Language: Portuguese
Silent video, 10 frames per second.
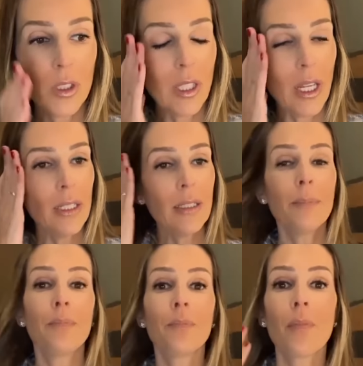com
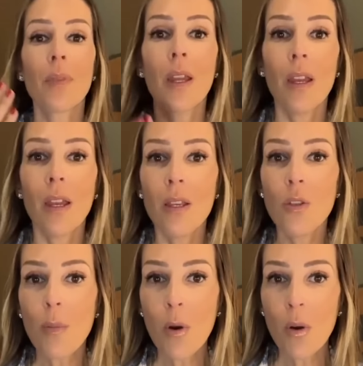vocês.
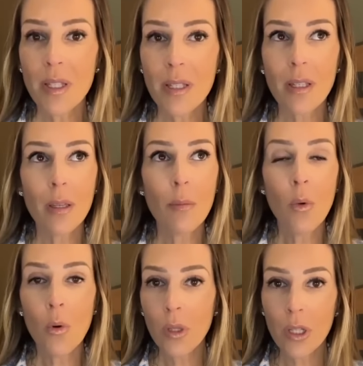Isso é uma coisa assim que
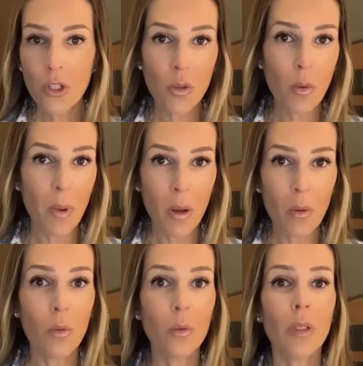muita gente me
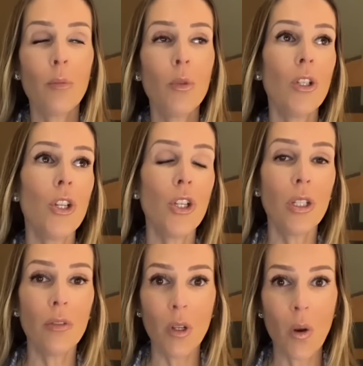pergunta, muita gente
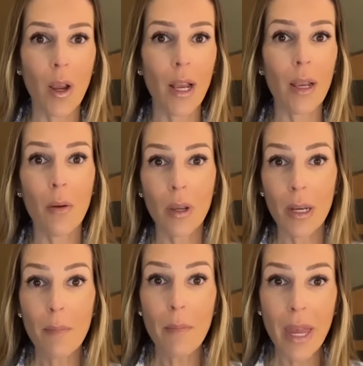ainda fica com, aquela, com
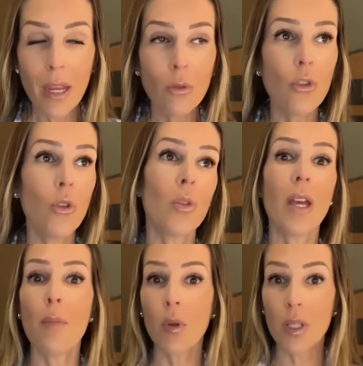aquele medo de
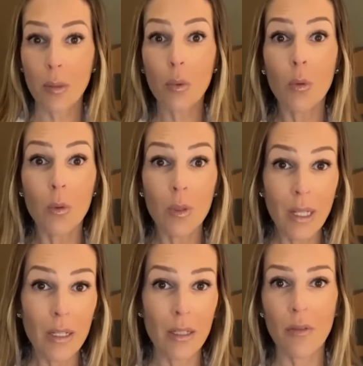usar, por exemplo,
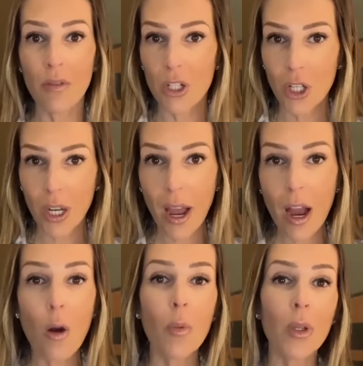listra
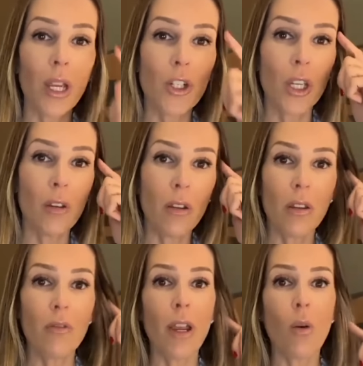vertical, porque acha que,
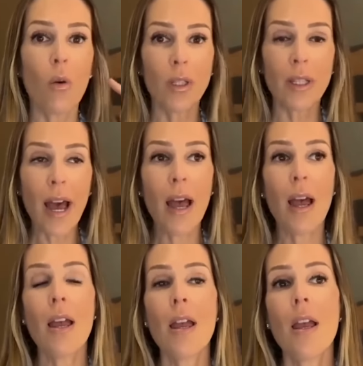que vai
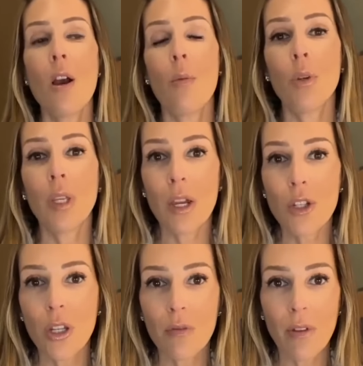engordar, porque
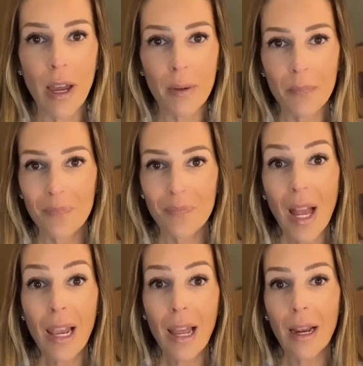acha que vai
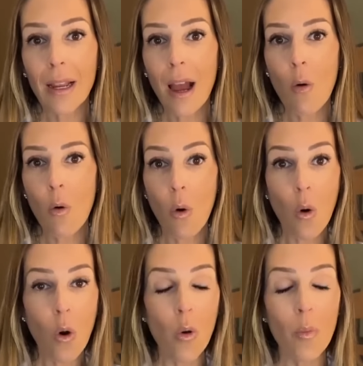alargar o
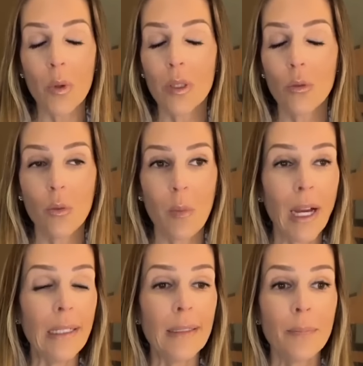corpo e tudo
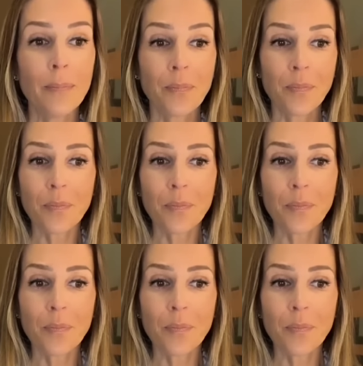mais.